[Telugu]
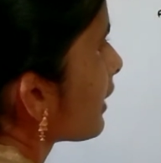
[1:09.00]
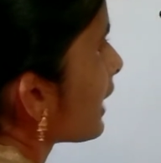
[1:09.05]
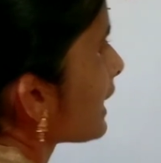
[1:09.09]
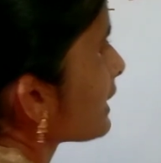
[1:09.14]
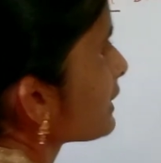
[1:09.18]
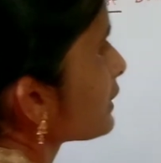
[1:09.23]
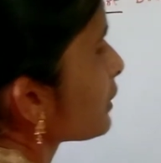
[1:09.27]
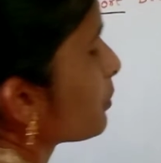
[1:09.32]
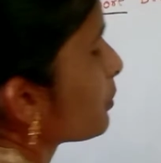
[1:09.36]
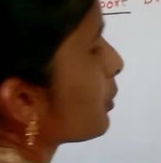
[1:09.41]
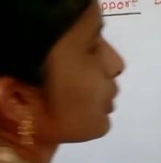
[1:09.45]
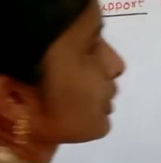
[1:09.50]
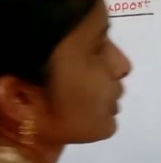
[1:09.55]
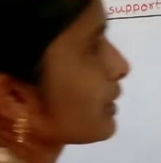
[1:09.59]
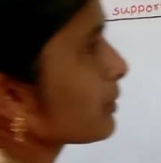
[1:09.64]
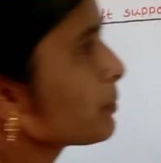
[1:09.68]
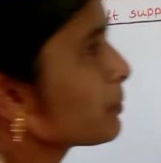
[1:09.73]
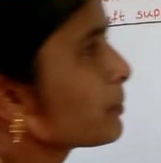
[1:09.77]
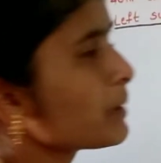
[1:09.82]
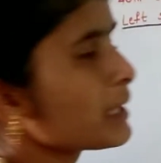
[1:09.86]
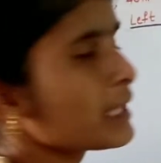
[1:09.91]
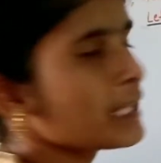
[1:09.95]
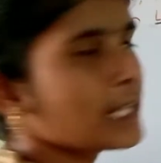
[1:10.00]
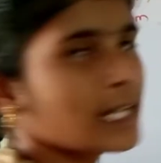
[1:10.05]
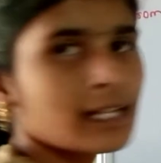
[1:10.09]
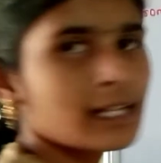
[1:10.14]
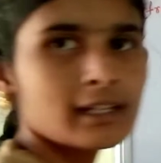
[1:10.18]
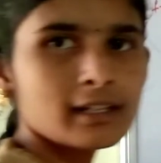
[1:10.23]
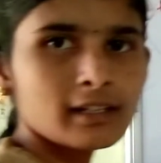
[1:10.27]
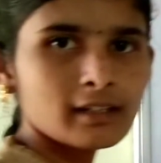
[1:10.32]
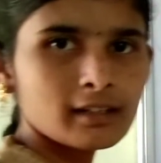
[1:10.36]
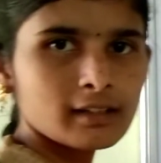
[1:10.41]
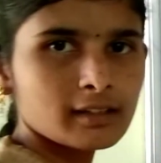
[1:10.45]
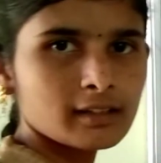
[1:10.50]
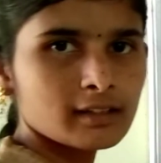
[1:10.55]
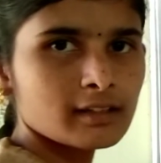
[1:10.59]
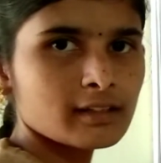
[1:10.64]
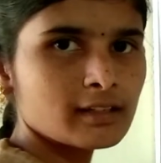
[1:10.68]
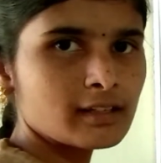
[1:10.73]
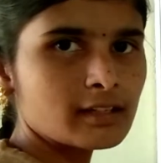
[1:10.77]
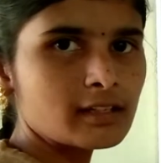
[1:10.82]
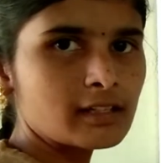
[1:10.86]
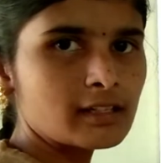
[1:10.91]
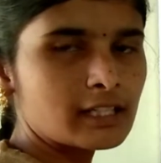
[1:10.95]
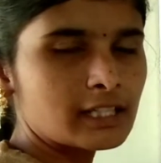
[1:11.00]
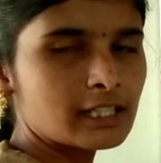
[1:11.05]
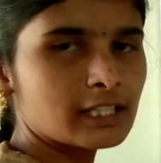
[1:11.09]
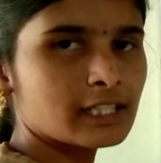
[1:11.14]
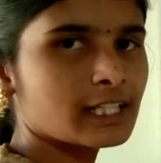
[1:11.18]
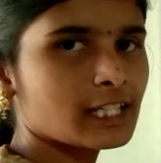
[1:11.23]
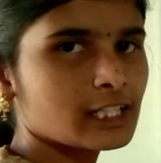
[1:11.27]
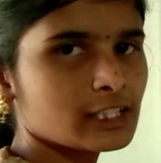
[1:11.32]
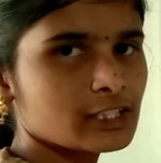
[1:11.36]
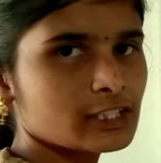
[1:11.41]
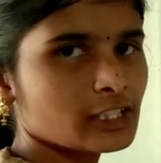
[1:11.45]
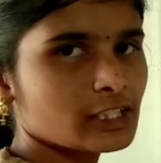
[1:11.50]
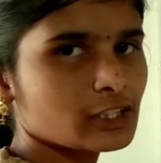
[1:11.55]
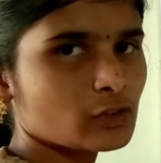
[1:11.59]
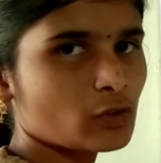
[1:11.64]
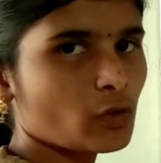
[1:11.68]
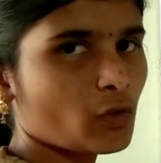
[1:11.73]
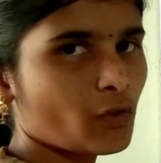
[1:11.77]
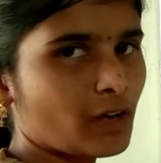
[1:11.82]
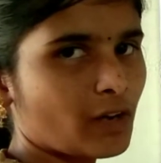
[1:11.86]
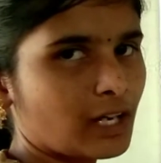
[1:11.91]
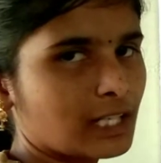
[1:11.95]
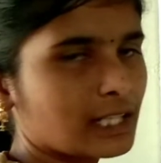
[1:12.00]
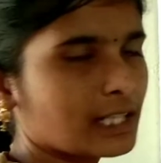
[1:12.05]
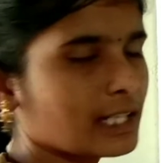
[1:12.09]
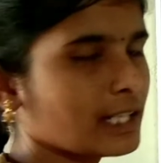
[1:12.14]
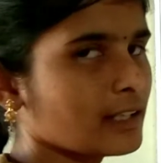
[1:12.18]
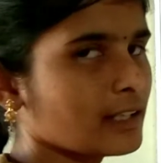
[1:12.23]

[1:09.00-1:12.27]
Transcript: రైట్ సపోర్ట్ని బి అని ఇండికేట్ చేసుకోవాలి